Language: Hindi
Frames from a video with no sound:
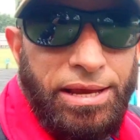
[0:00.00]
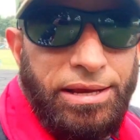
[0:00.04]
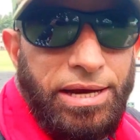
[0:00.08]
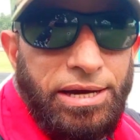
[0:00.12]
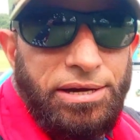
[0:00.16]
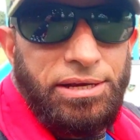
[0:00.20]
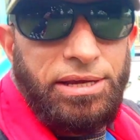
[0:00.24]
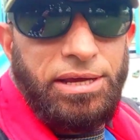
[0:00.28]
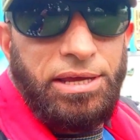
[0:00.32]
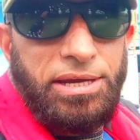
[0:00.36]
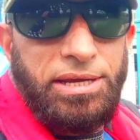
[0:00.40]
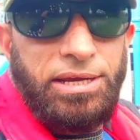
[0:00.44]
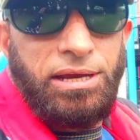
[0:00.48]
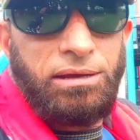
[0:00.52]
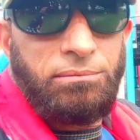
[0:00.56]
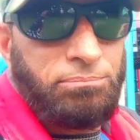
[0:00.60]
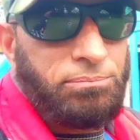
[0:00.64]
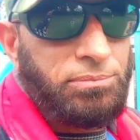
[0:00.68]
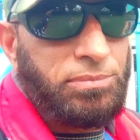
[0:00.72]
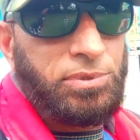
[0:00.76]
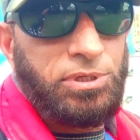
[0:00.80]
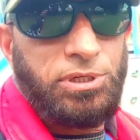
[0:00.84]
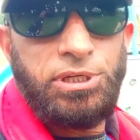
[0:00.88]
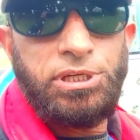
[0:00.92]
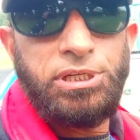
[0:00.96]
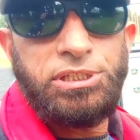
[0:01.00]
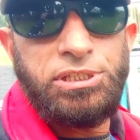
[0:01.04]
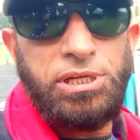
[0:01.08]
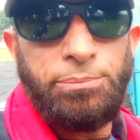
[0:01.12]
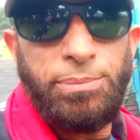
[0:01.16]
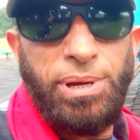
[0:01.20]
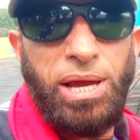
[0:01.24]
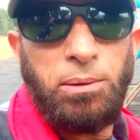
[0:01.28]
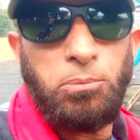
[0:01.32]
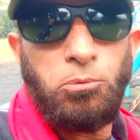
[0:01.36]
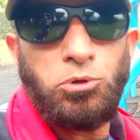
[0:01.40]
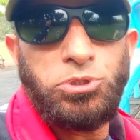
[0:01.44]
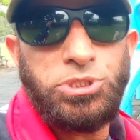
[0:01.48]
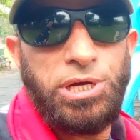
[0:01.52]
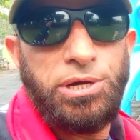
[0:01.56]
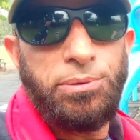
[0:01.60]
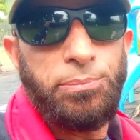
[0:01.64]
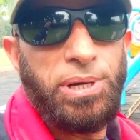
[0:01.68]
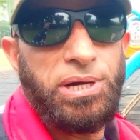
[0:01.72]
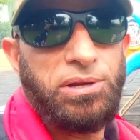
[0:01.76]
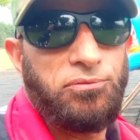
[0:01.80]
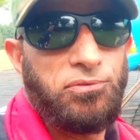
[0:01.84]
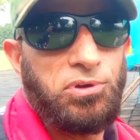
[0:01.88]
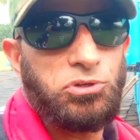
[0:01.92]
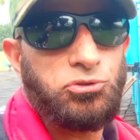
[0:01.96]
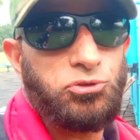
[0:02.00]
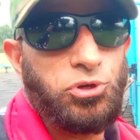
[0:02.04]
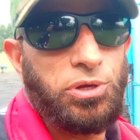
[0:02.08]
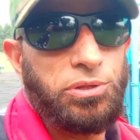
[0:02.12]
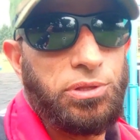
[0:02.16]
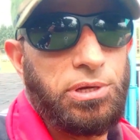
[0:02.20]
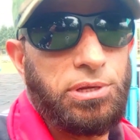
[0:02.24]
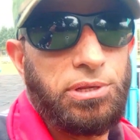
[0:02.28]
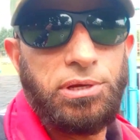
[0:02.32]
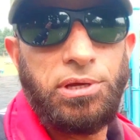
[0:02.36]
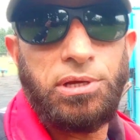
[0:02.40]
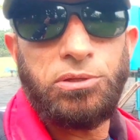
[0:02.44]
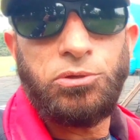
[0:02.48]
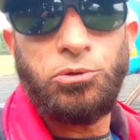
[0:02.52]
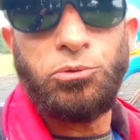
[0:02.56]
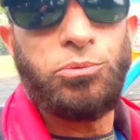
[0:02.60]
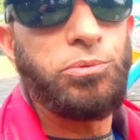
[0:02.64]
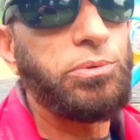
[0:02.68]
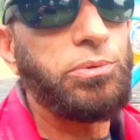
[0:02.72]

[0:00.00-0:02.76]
एक कैटेगरी है ये मैं आपको सिनेमेटिक व्यूज़ के अंदर दिखाता